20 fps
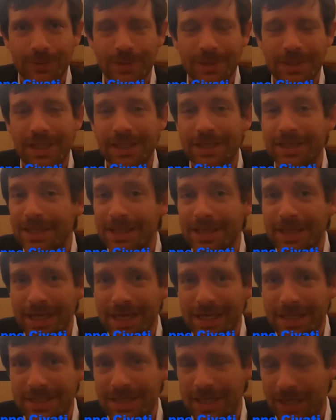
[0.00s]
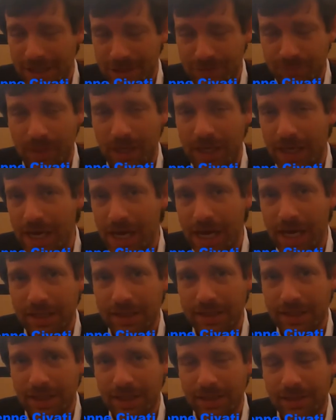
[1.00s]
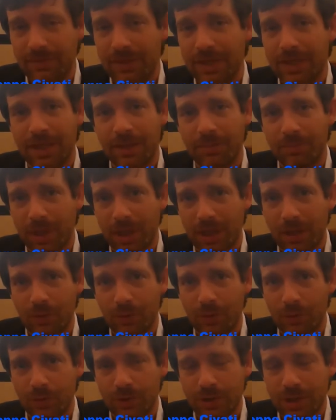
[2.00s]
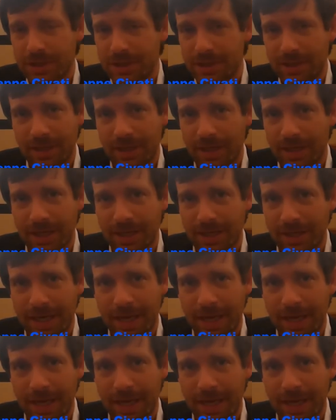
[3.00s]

questa tendenza che è sbagliata e diventa pericolosa se